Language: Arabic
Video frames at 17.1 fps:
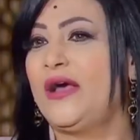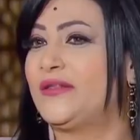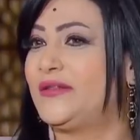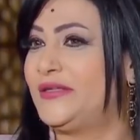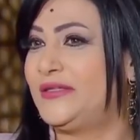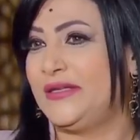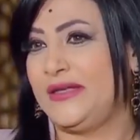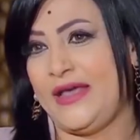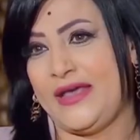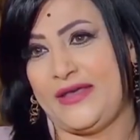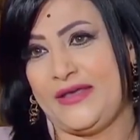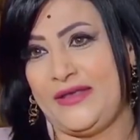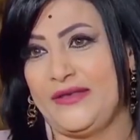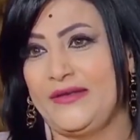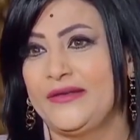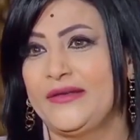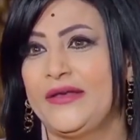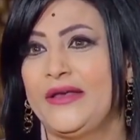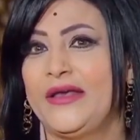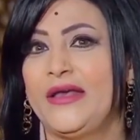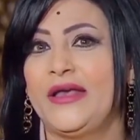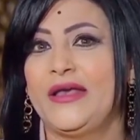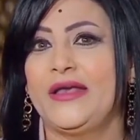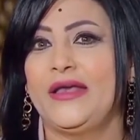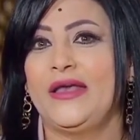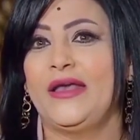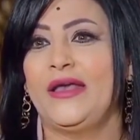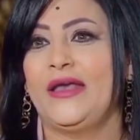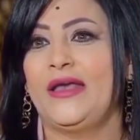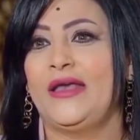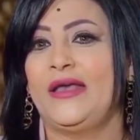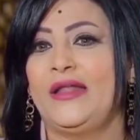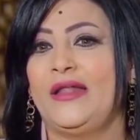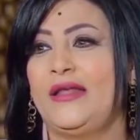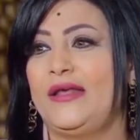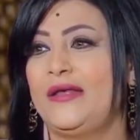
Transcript: لحضرتك حاجه بس إيه